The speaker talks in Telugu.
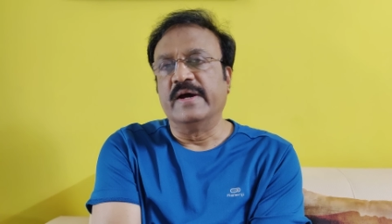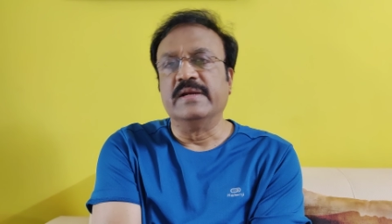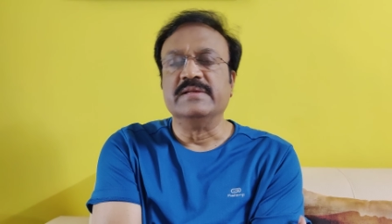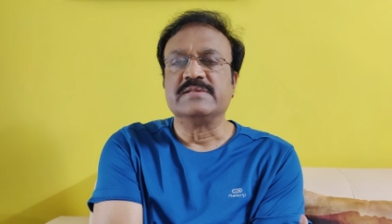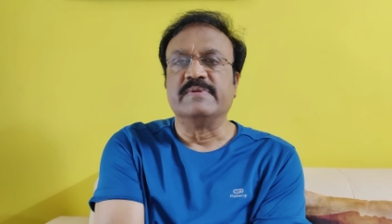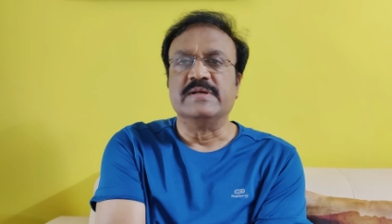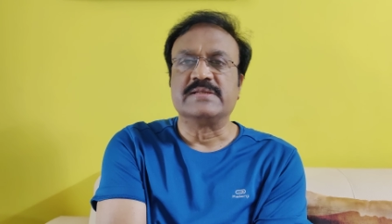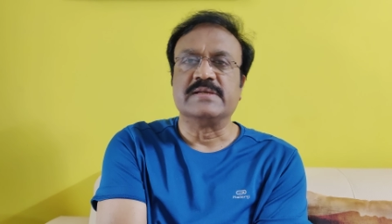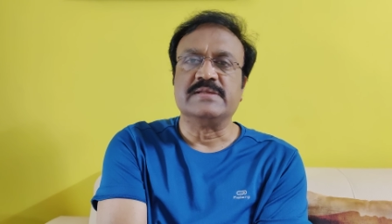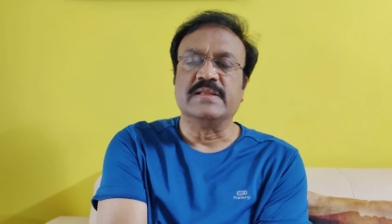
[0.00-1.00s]
ఫైవ్ రీజన్స్ మనం
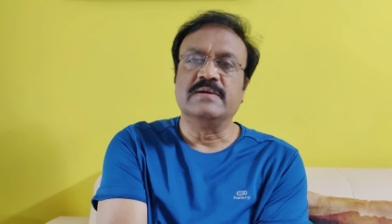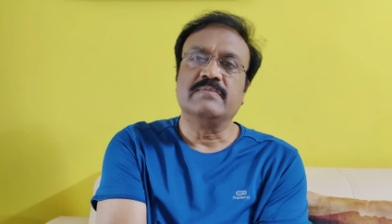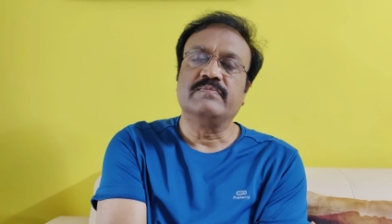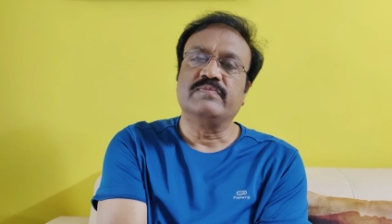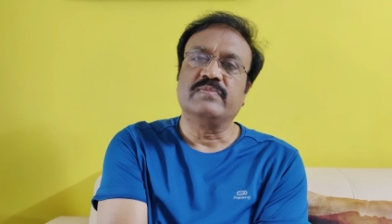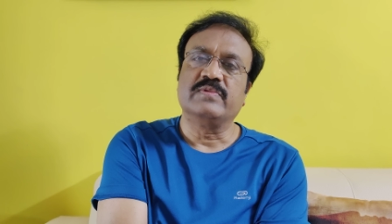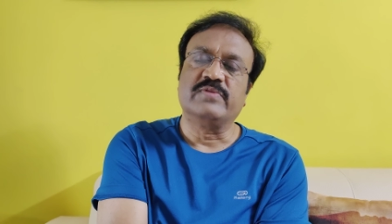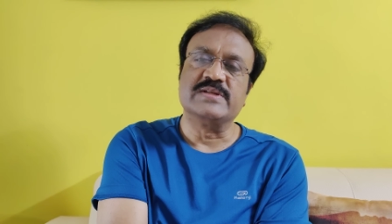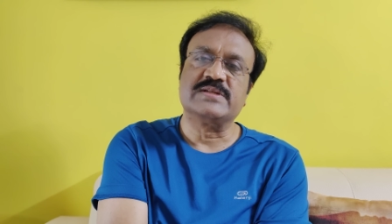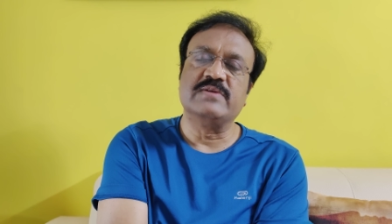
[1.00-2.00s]
డిస్కస్ చేద్దాం
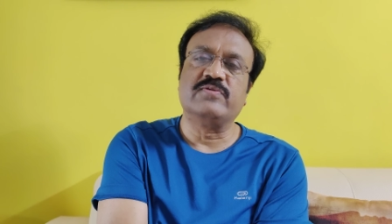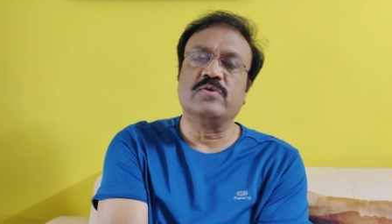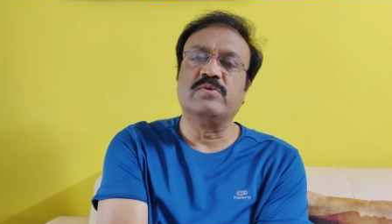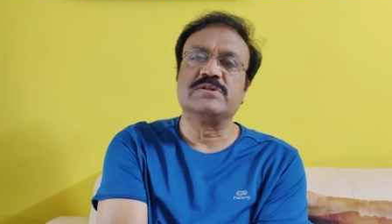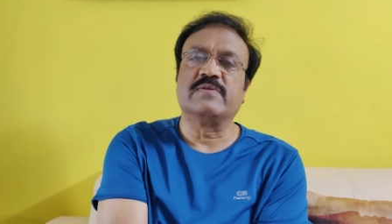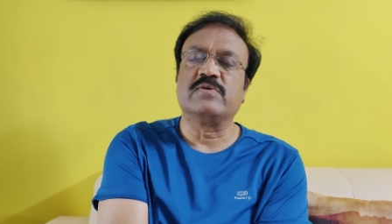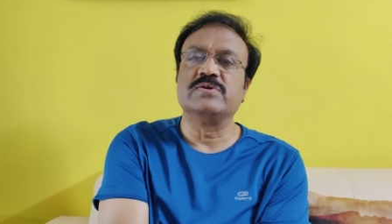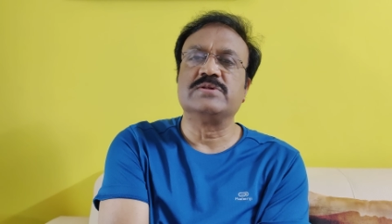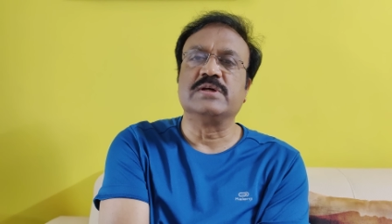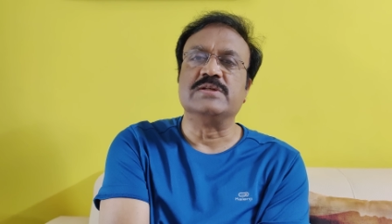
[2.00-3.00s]
ఫస్ట్ అండ్ ఫార్మోస్ట్ అఫ్
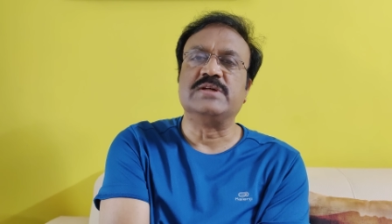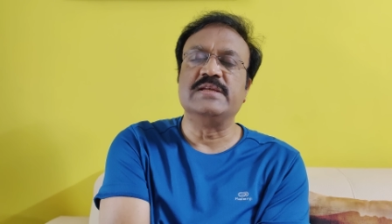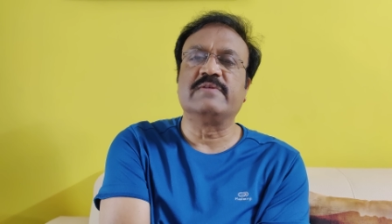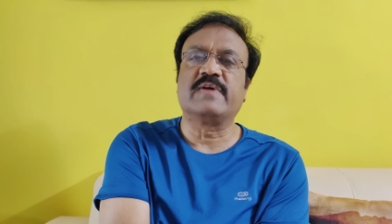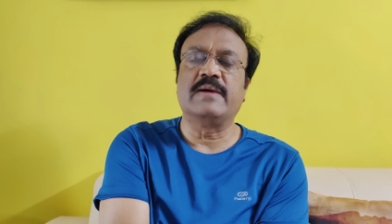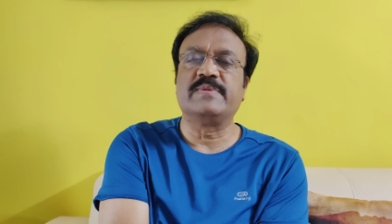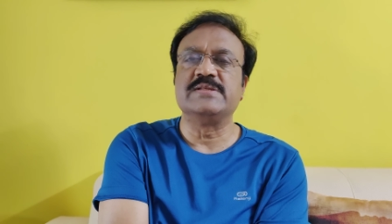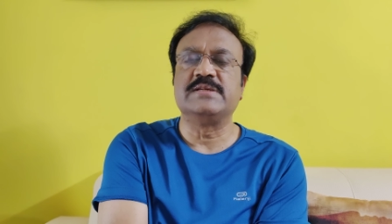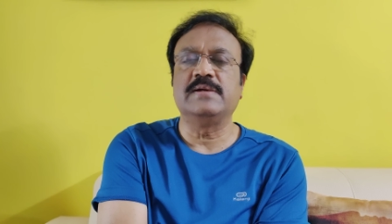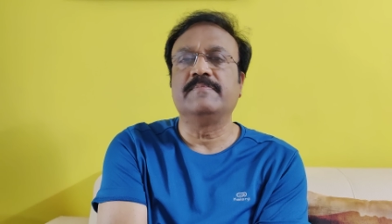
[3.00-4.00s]
కోర్స్ చేంజ్ ఆఫ్
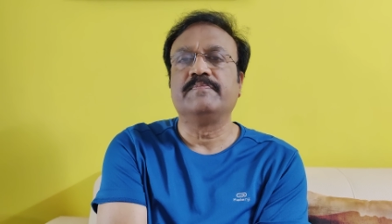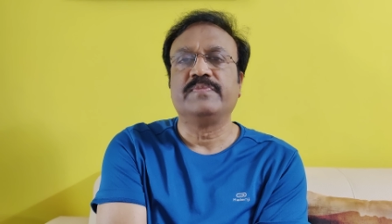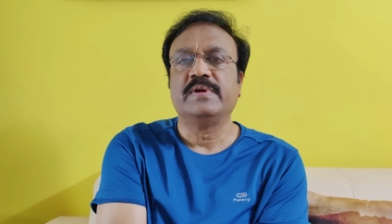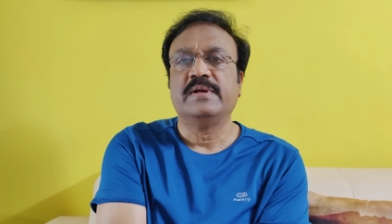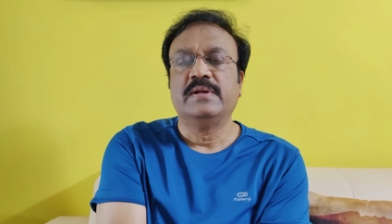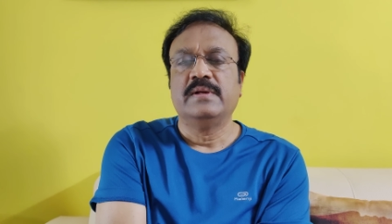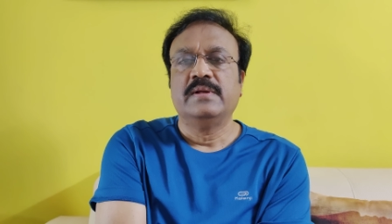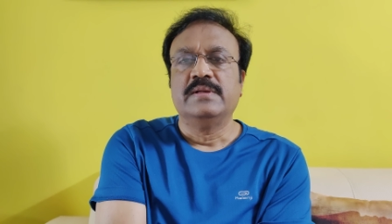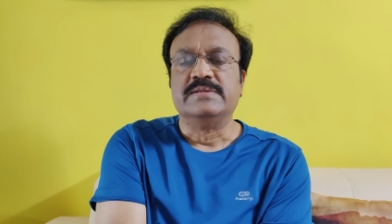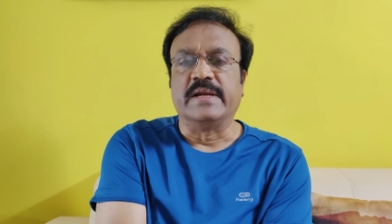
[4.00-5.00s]
క్యాప్టెన్సీ
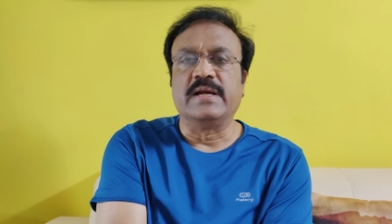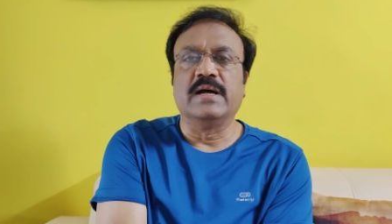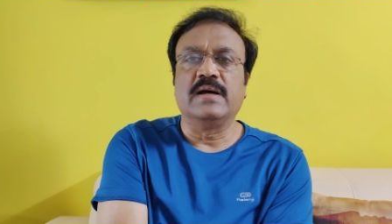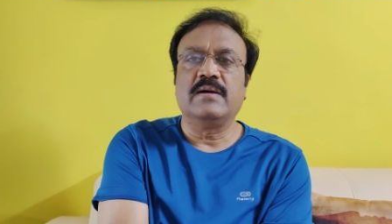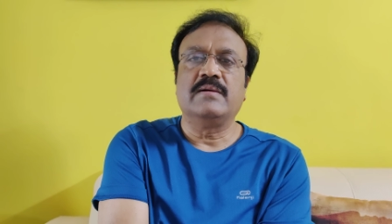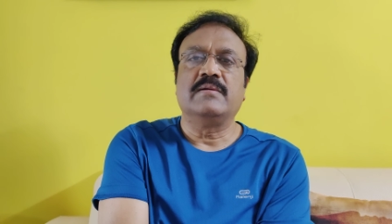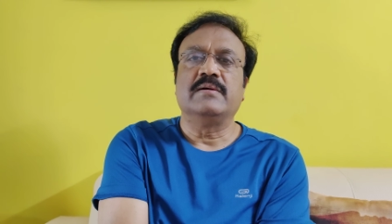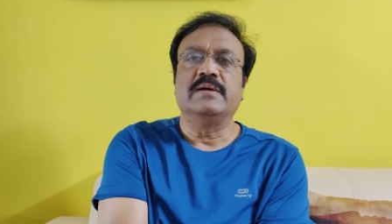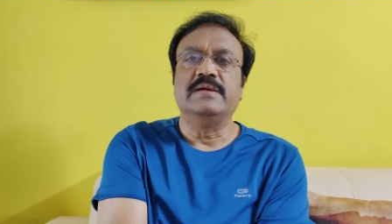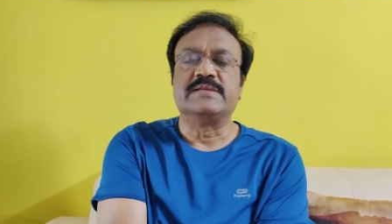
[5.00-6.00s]
సరిగ్గా
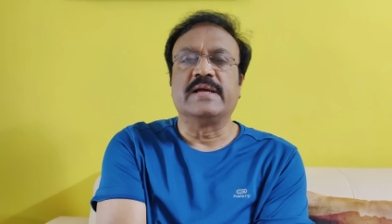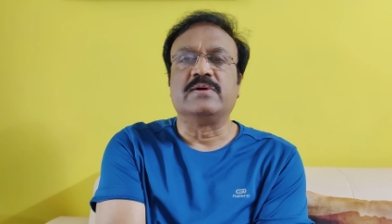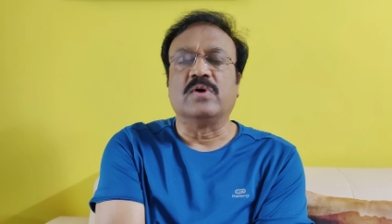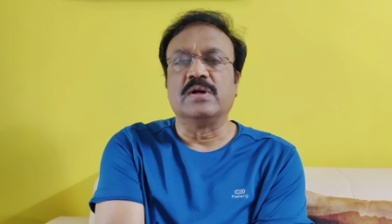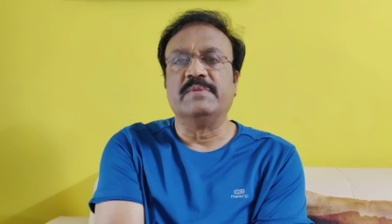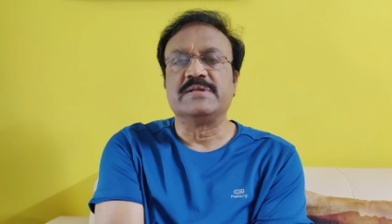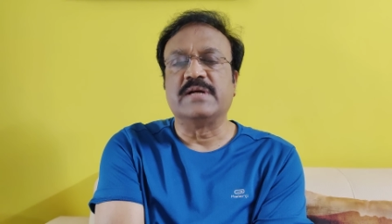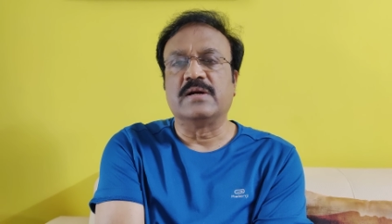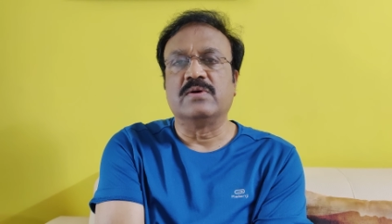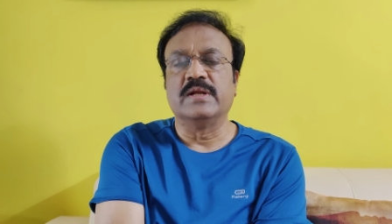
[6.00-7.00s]
ఈసారి టోర్నమెంట్
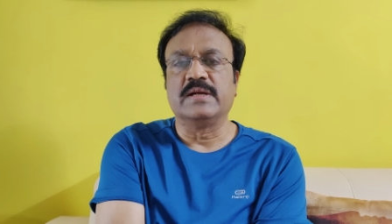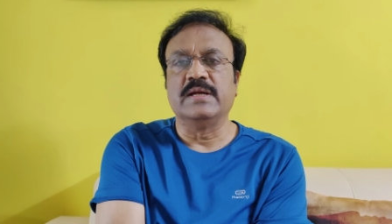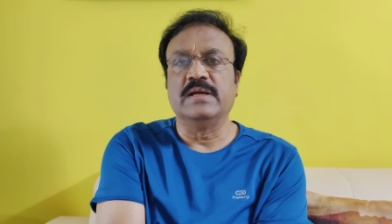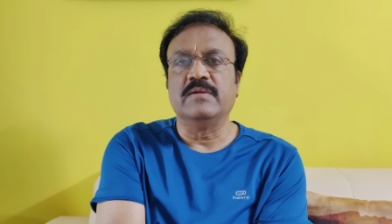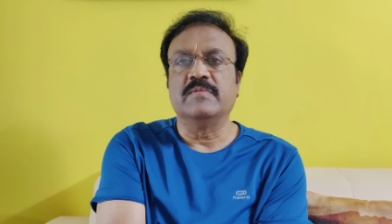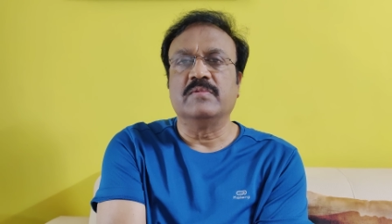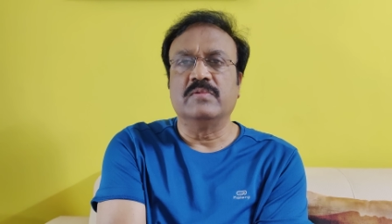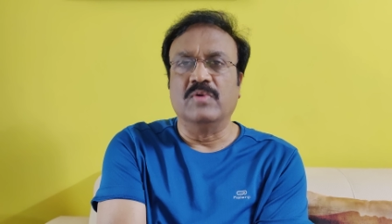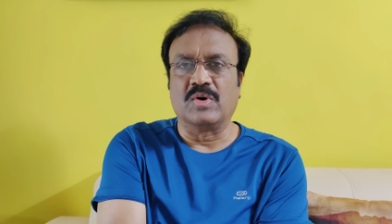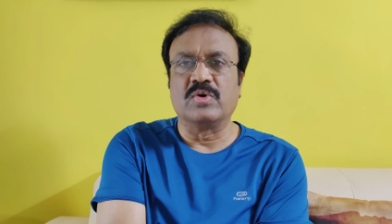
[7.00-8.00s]
స్టార్ట్ అవ్వడానికి
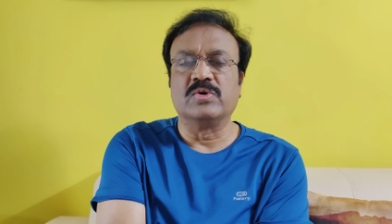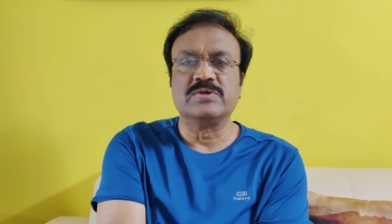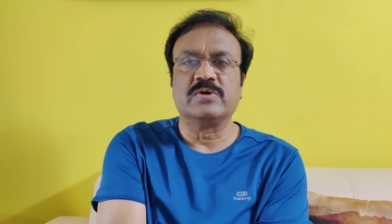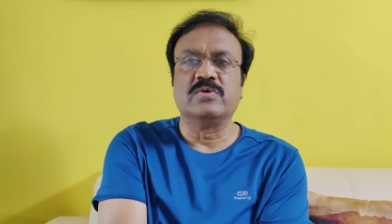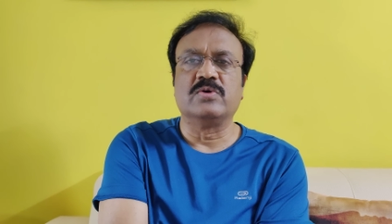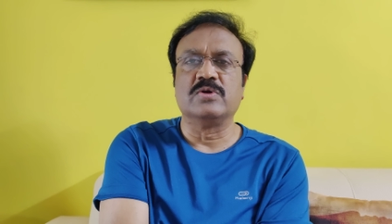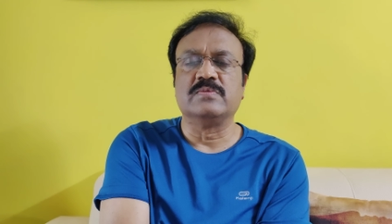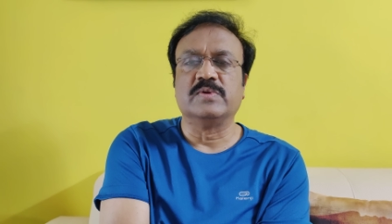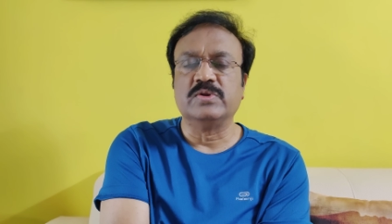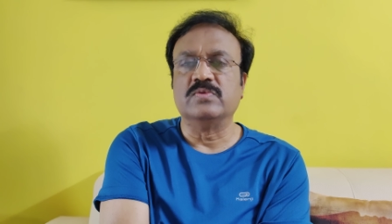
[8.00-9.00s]
ఒక్కరోజు రెండు
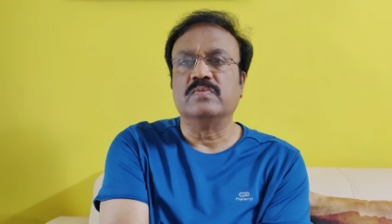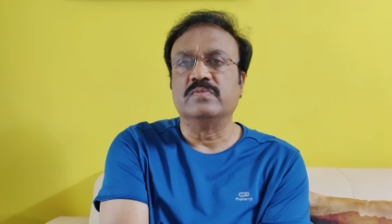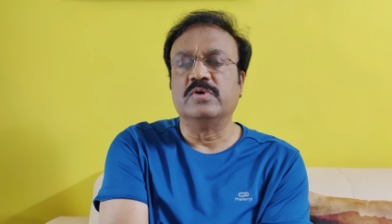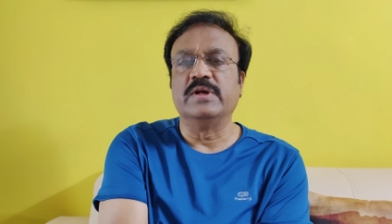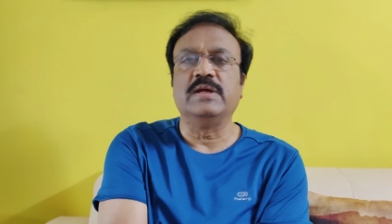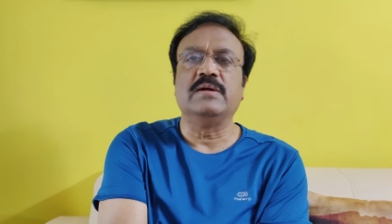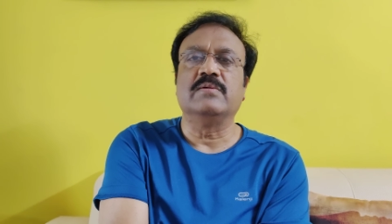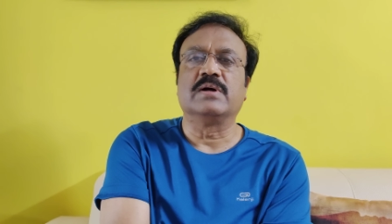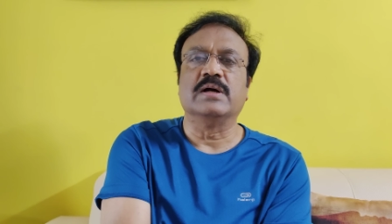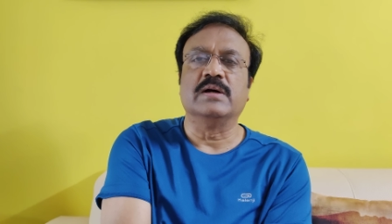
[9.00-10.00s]
రోజుల ముందు ధోని
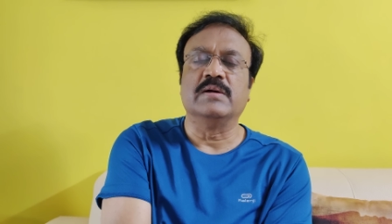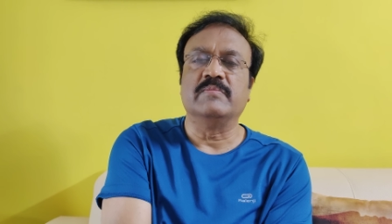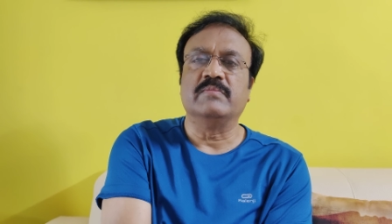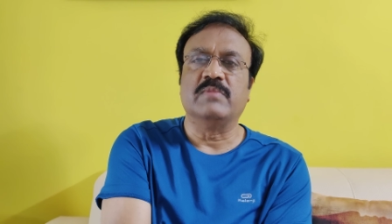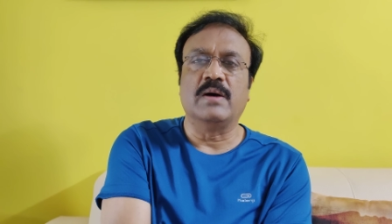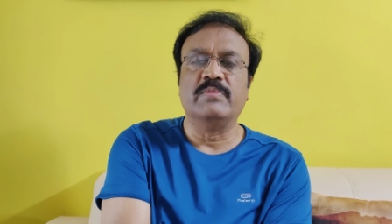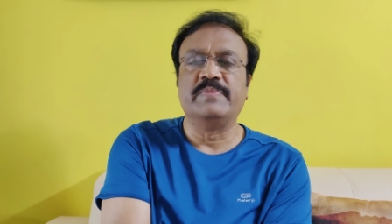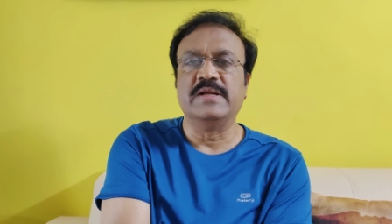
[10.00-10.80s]
ఒక బాంబు